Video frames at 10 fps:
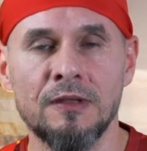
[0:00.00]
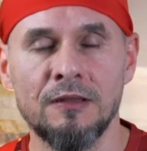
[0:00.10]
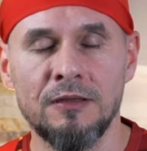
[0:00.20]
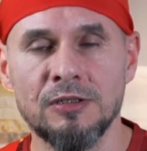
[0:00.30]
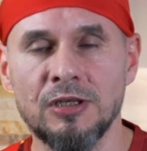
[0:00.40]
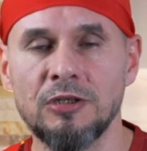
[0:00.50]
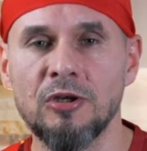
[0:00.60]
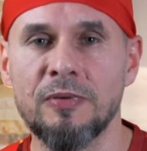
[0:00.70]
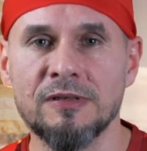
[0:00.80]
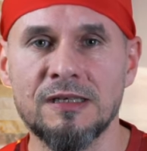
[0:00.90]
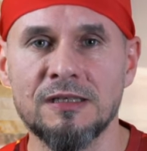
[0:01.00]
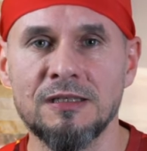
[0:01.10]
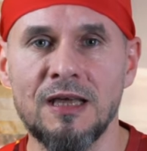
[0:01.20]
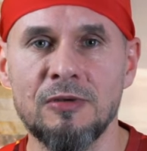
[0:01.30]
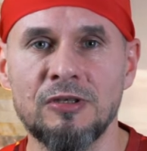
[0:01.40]
Jeżeli dopiero
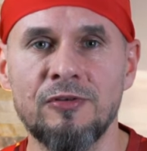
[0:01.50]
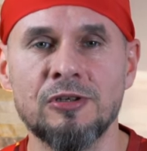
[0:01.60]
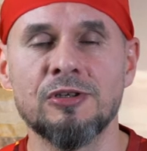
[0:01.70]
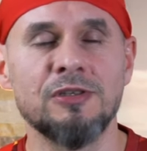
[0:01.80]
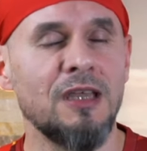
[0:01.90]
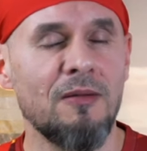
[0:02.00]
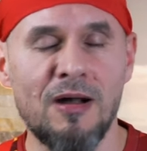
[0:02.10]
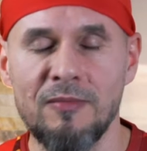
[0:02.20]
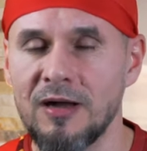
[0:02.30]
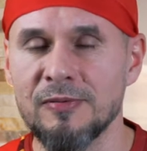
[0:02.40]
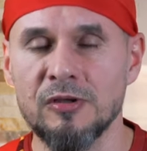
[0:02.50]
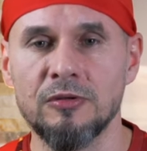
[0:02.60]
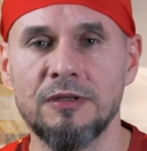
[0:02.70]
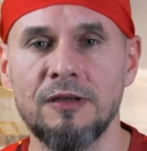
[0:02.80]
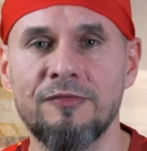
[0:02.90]
zaczynamy ćwiczyć, nie mamy
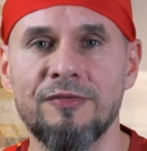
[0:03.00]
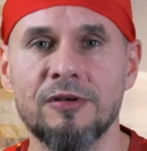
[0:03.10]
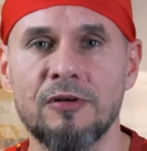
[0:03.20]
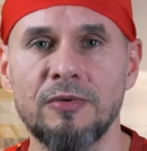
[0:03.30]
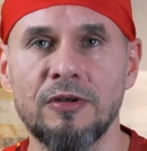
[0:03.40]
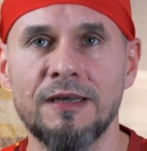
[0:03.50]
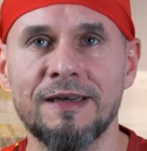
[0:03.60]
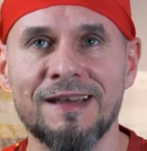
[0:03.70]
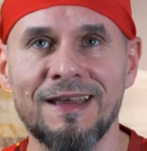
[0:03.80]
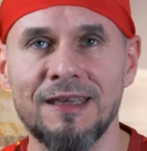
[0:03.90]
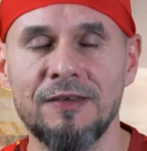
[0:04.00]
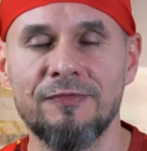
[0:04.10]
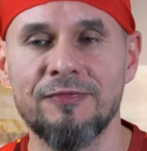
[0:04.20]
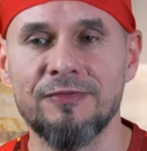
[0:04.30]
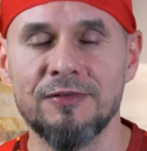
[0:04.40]
absolutnie wyrobionej ręki
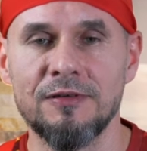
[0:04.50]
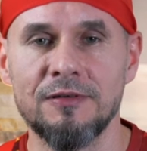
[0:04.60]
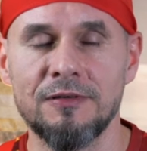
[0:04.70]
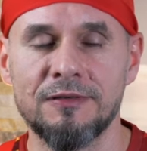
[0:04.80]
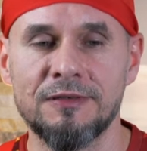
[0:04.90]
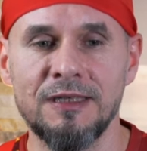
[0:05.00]
w e,